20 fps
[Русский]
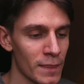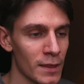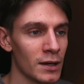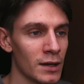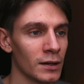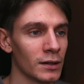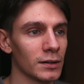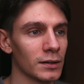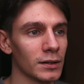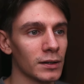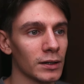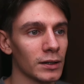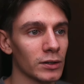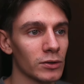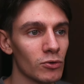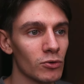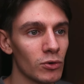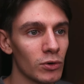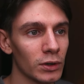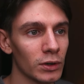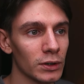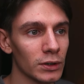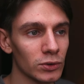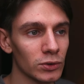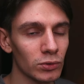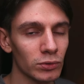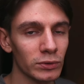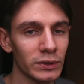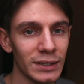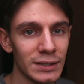А, но
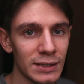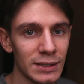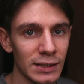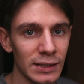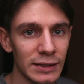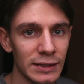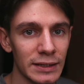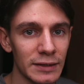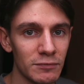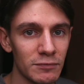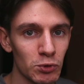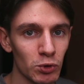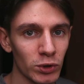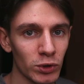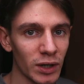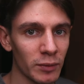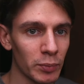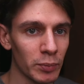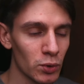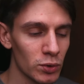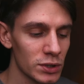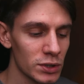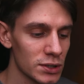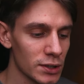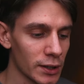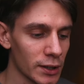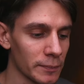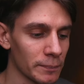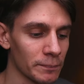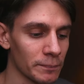тут надо сказать, не все так
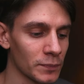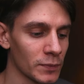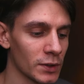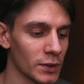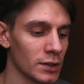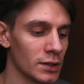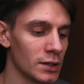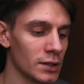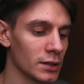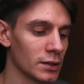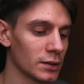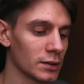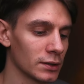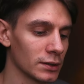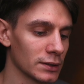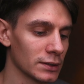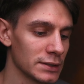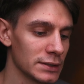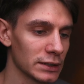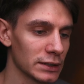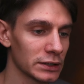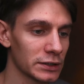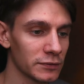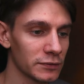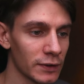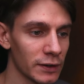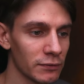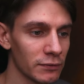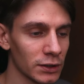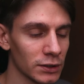просто, и делать
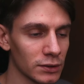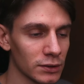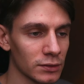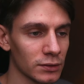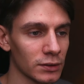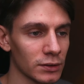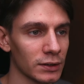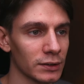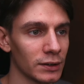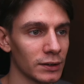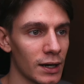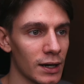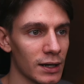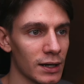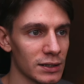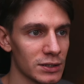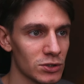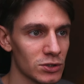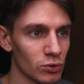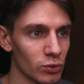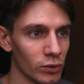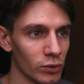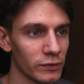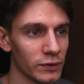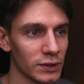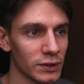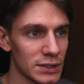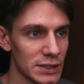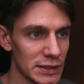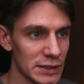вывод э, на
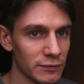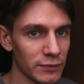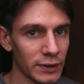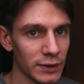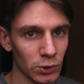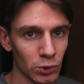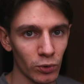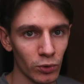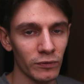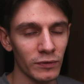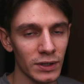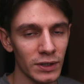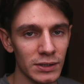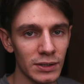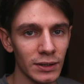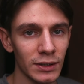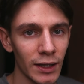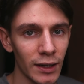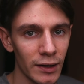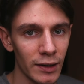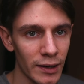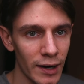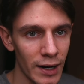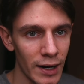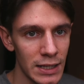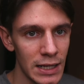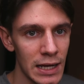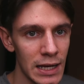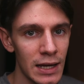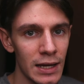основе цифр, которые вы видите на
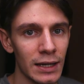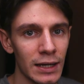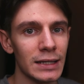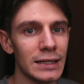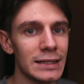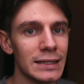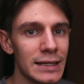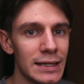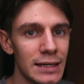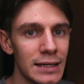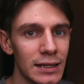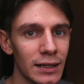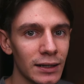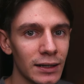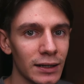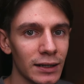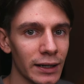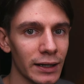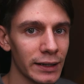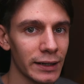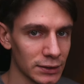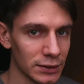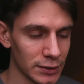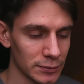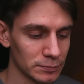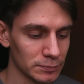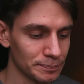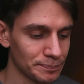экране, некорректно.